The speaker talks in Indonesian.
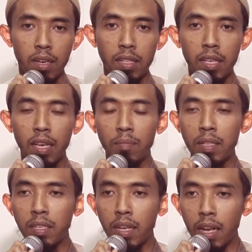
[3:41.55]
ketika
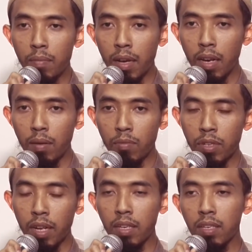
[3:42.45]
masih dalam keadaan
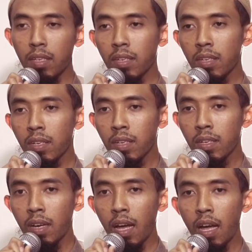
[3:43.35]
musyrik,
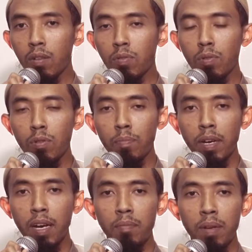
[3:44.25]
aku dulu
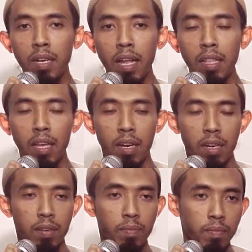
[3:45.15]
pernah
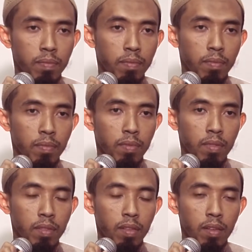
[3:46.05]
bernadar.
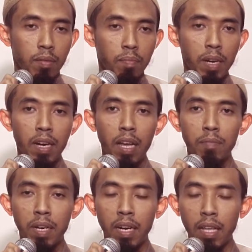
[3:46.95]

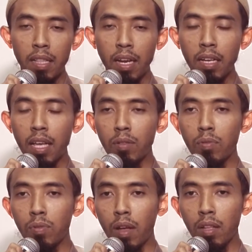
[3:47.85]
Pernah bernadar yaitu
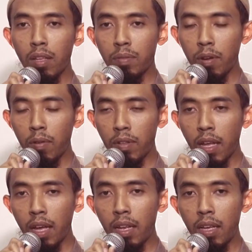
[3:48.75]
untuk Allah Subhanahu wa
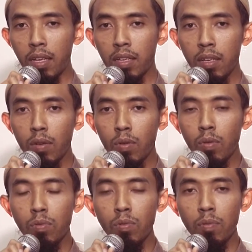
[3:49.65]
taala
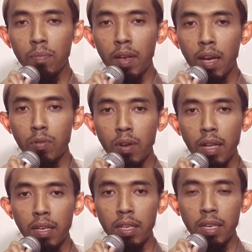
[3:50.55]
untuk
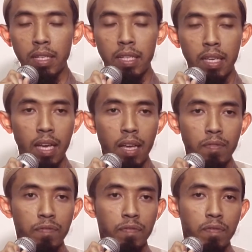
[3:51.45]
melakukan
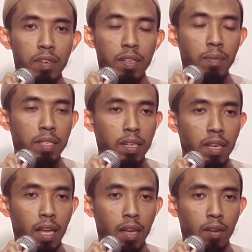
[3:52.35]
i'tikaf di
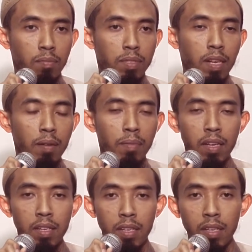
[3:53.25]
Masjidil Haram
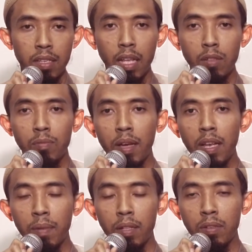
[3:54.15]
selama satu
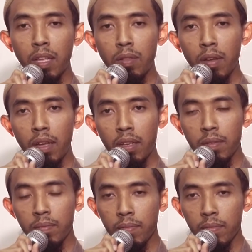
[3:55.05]
malam atau satu hari.